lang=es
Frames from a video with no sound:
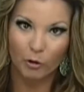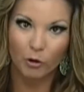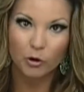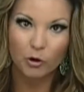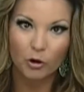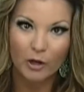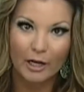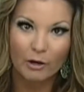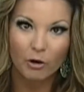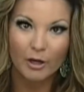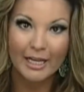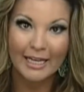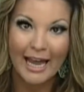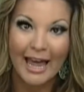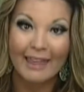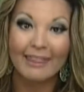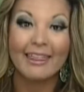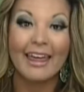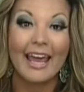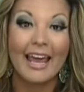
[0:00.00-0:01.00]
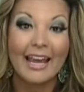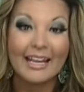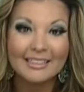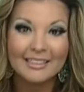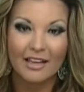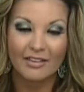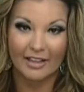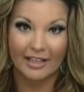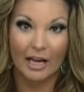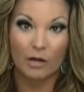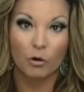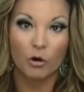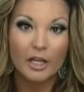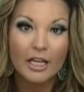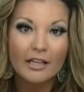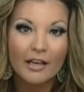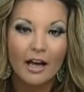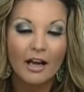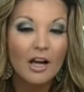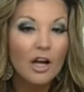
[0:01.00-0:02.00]
como me contó Carolina, de ella, de
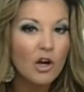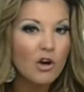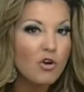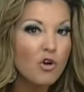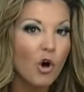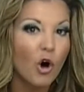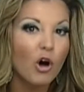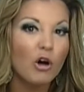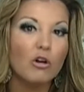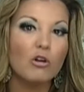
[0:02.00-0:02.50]
Carolina,